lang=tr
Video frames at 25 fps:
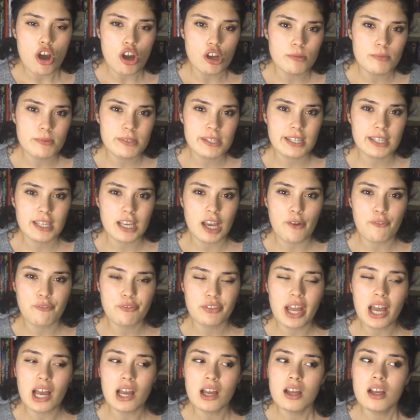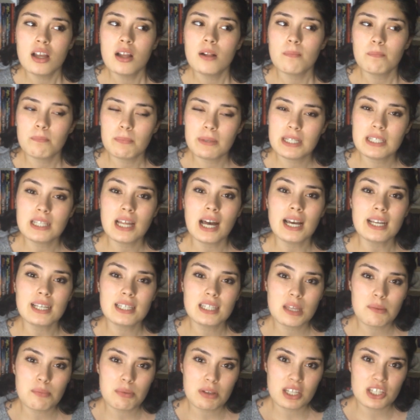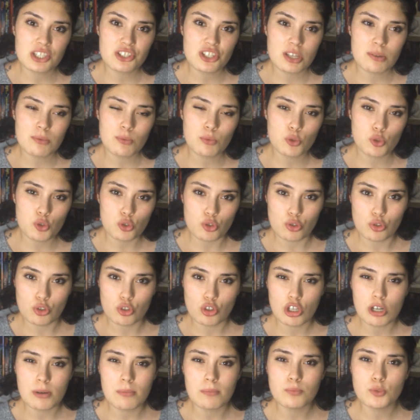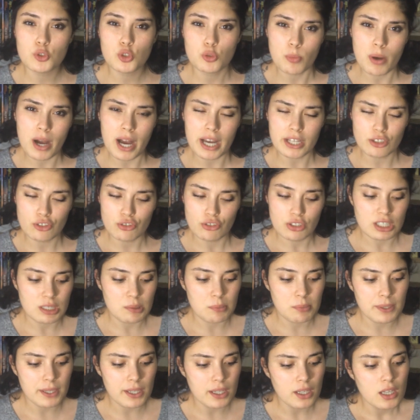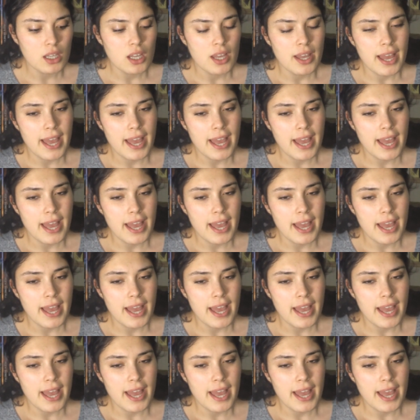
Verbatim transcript: Önümüzdeki hafta bir daha gidebileceğimi düşünüyorum. Cuma günü gibi.